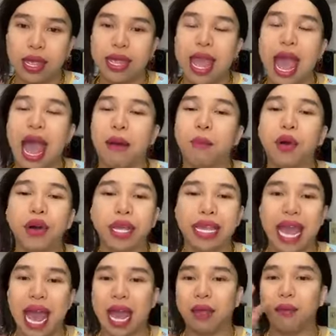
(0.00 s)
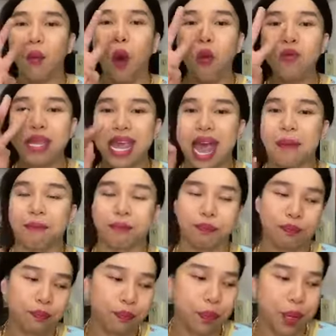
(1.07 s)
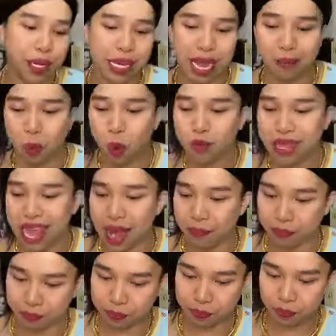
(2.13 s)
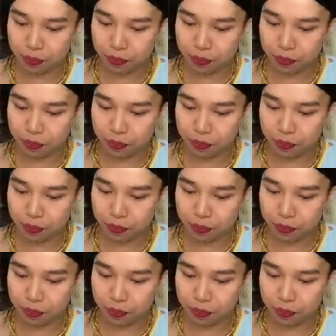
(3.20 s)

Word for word: dạ 10 chai 400 10 chai 400